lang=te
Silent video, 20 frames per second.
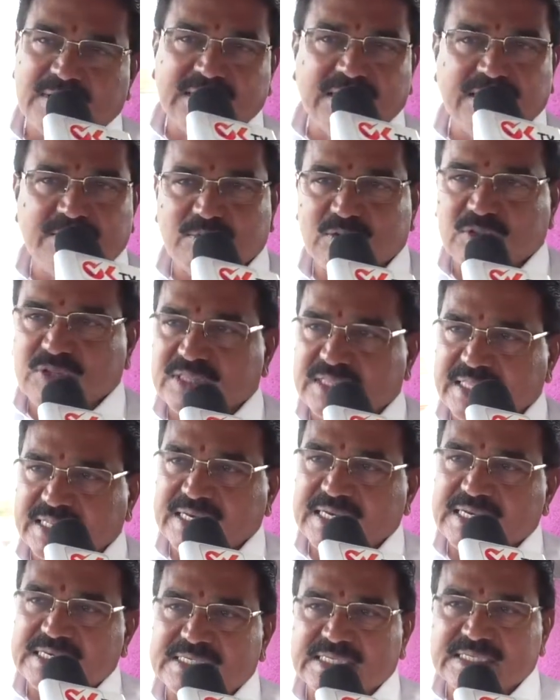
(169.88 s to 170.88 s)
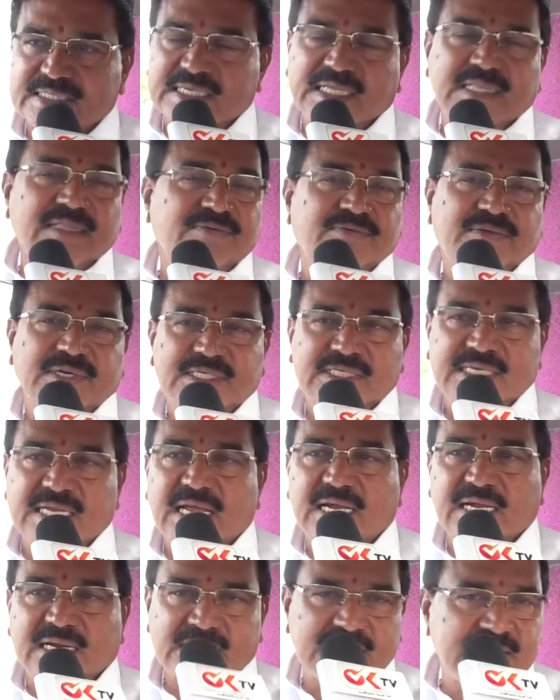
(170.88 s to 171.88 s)
మధ్యలో మొత్తం తిరిగి చేసి అంత ఫ్రెష్
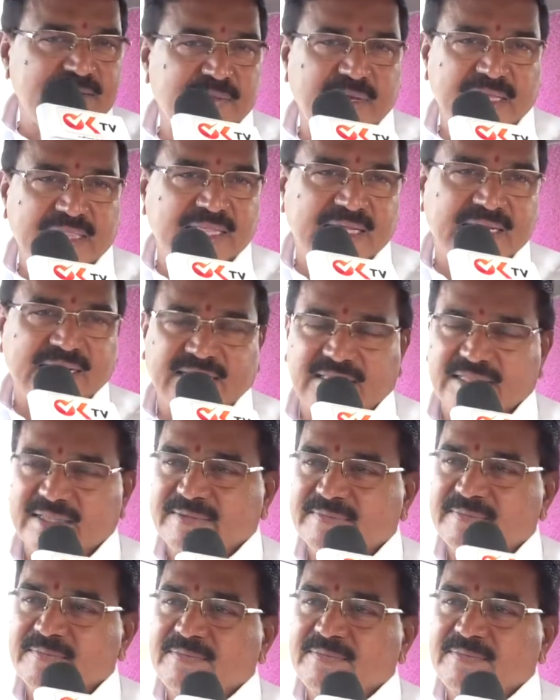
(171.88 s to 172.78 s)
అయ్యి అక్కడి నుంచి బయలుదేరేది